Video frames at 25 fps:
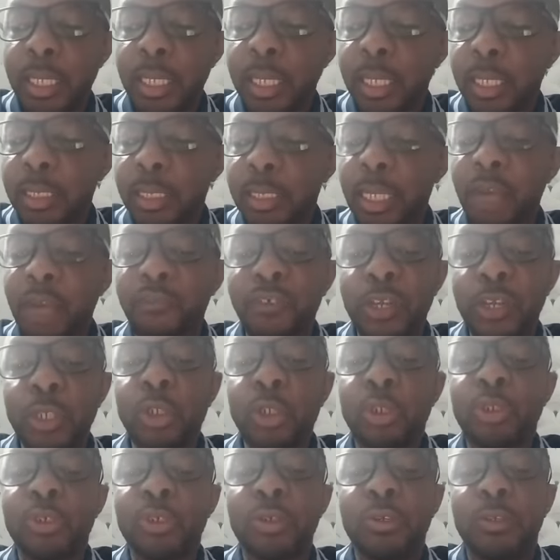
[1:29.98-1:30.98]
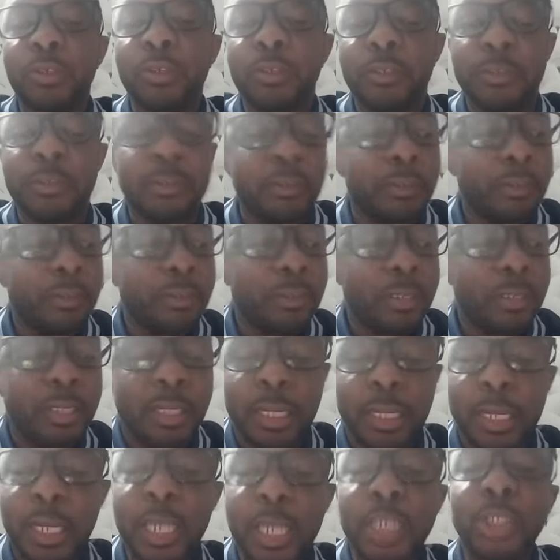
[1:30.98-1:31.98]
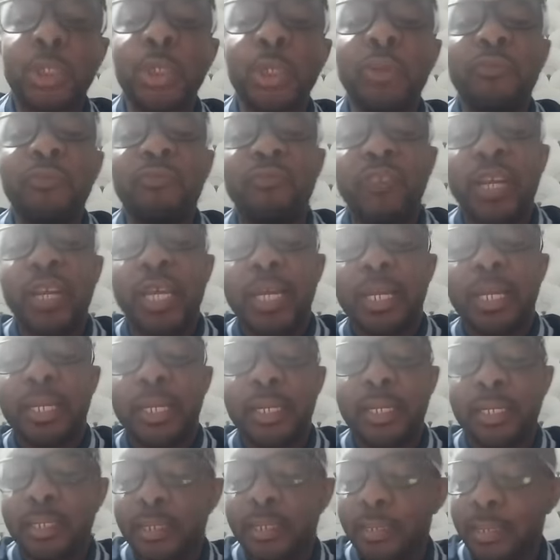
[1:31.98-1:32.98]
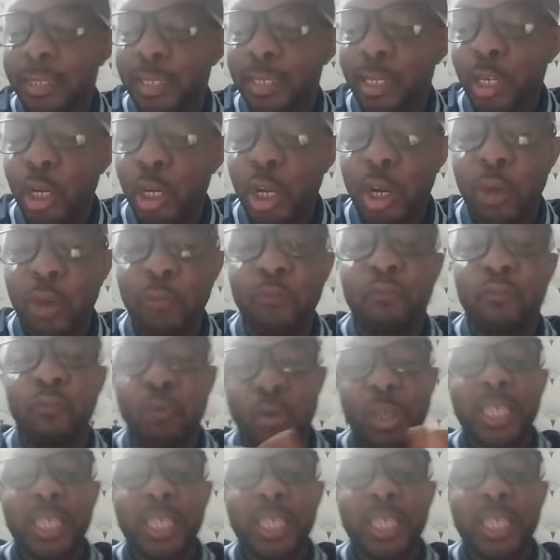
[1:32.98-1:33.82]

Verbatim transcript: Chers frères et sœurs, les jeunes frères, vous